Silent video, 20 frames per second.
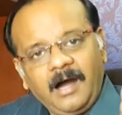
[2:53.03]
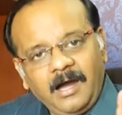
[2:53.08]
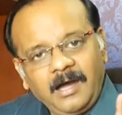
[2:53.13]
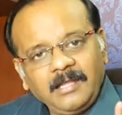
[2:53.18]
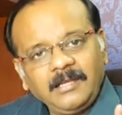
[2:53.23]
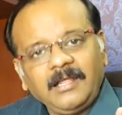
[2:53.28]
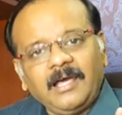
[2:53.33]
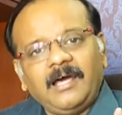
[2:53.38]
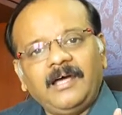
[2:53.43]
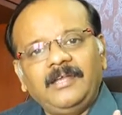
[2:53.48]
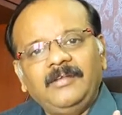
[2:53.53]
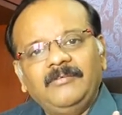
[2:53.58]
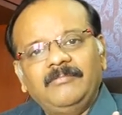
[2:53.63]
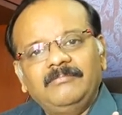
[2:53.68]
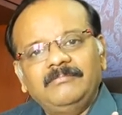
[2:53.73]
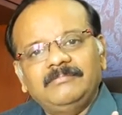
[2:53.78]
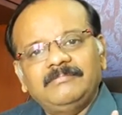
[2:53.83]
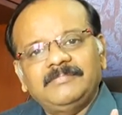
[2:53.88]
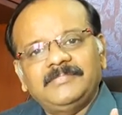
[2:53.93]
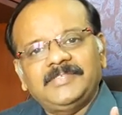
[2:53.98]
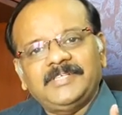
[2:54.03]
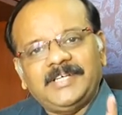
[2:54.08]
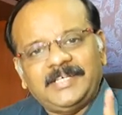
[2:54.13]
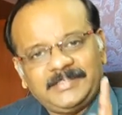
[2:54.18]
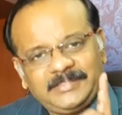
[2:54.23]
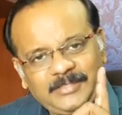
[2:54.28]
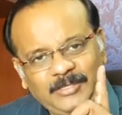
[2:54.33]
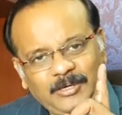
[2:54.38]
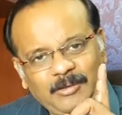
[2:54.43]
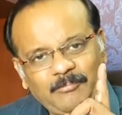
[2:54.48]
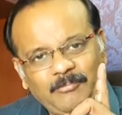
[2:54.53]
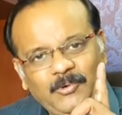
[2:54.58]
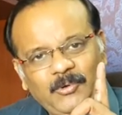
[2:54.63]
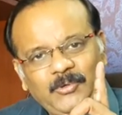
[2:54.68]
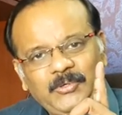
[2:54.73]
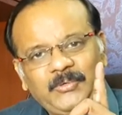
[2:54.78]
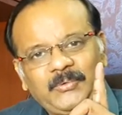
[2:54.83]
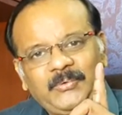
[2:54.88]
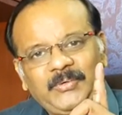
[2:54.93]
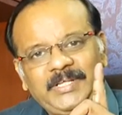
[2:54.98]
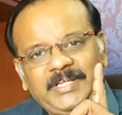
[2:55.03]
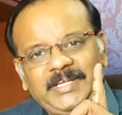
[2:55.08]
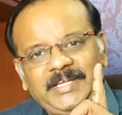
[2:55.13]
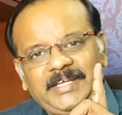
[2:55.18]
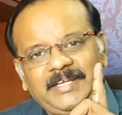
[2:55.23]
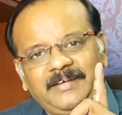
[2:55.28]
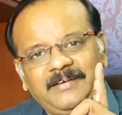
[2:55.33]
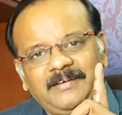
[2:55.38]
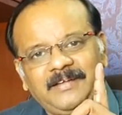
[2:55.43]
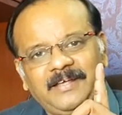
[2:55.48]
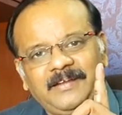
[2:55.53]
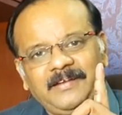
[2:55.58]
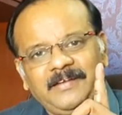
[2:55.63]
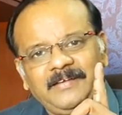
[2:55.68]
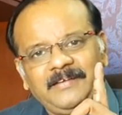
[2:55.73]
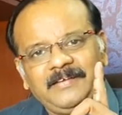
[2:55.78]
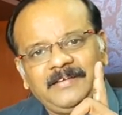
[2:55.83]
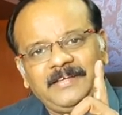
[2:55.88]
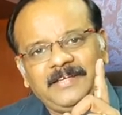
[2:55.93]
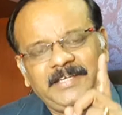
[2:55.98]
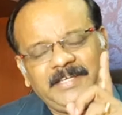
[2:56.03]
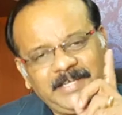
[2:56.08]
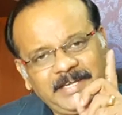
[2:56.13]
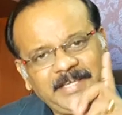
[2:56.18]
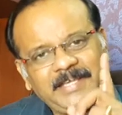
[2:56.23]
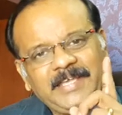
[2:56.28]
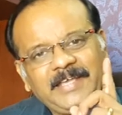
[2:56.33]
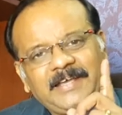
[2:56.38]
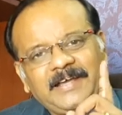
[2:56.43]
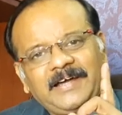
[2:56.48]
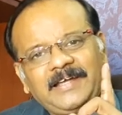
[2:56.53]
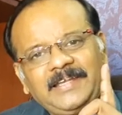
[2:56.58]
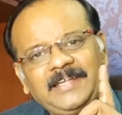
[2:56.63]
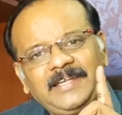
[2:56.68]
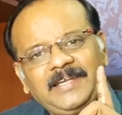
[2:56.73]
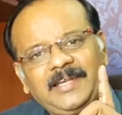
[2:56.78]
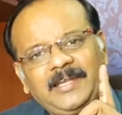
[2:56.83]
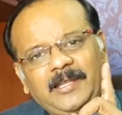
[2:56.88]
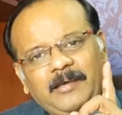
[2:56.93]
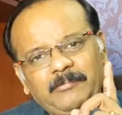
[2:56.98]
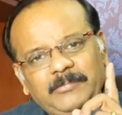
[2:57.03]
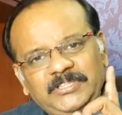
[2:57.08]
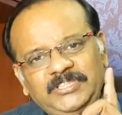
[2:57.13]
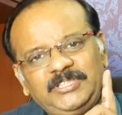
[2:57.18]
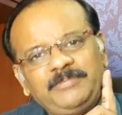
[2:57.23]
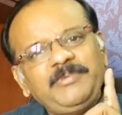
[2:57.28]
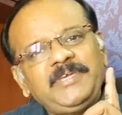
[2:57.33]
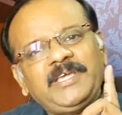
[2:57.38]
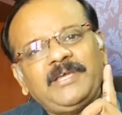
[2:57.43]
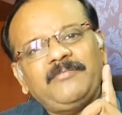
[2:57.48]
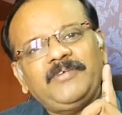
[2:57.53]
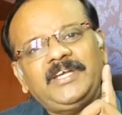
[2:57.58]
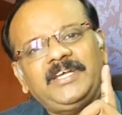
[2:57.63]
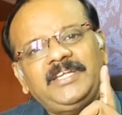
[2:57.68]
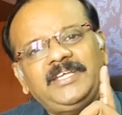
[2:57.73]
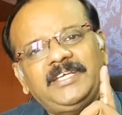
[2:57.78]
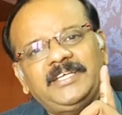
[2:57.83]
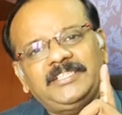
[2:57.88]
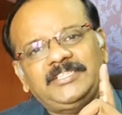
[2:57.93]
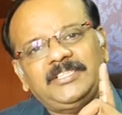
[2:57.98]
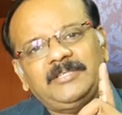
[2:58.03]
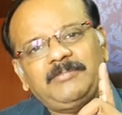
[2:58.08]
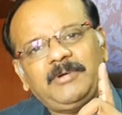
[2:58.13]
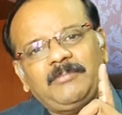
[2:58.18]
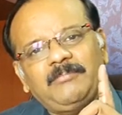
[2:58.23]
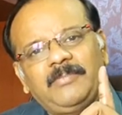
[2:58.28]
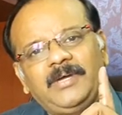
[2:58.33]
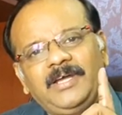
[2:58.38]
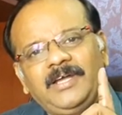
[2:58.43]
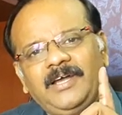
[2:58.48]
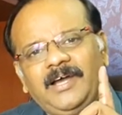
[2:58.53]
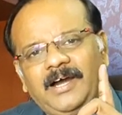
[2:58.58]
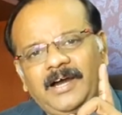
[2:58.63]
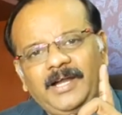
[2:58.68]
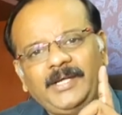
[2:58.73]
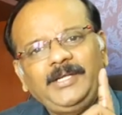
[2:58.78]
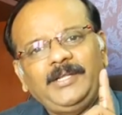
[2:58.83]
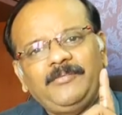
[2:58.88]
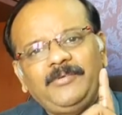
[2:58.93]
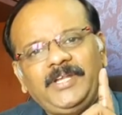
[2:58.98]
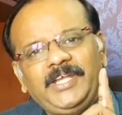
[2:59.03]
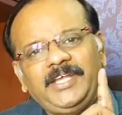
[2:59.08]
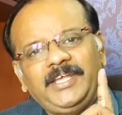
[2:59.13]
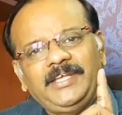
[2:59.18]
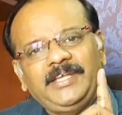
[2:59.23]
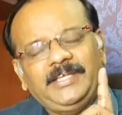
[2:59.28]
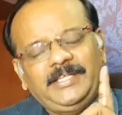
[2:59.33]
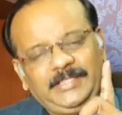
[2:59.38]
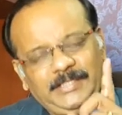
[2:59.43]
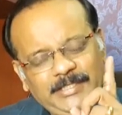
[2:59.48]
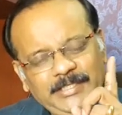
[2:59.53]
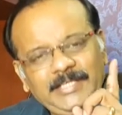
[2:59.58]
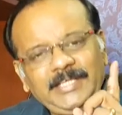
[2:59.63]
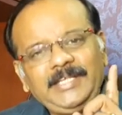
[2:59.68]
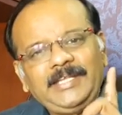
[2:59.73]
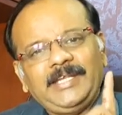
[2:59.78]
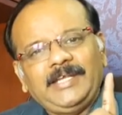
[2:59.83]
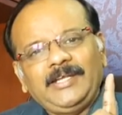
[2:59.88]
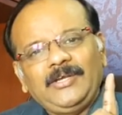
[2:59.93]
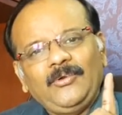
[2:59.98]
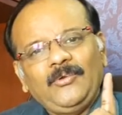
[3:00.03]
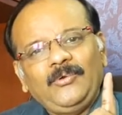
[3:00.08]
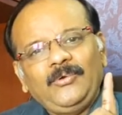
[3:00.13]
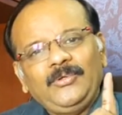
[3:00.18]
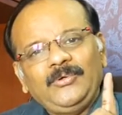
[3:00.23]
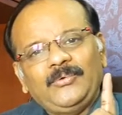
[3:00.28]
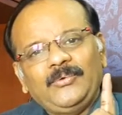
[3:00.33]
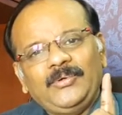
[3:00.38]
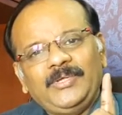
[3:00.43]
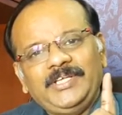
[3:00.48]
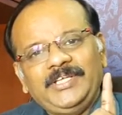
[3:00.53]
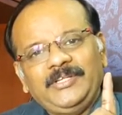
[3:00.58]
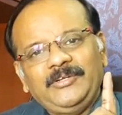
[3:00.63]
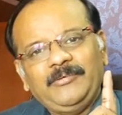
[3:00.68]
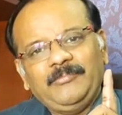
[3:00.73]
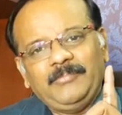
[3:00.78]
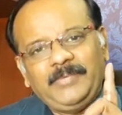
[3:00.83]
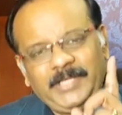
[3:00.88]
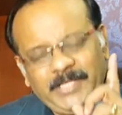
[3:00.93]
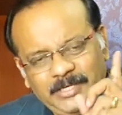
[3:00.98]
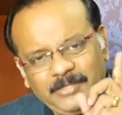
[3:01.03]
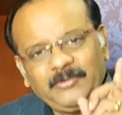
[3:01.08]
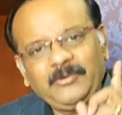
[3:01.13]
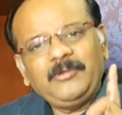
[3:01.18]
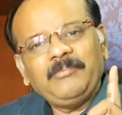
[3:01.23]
ஆனாலும் கத்த நம்மோடு கூட இருக்கின்றார் இன்னைக்கு காலையில் நாம் ஜெபிக்க வேண்டிய ஜெபம் ஆண்டவரே நீர் என் என்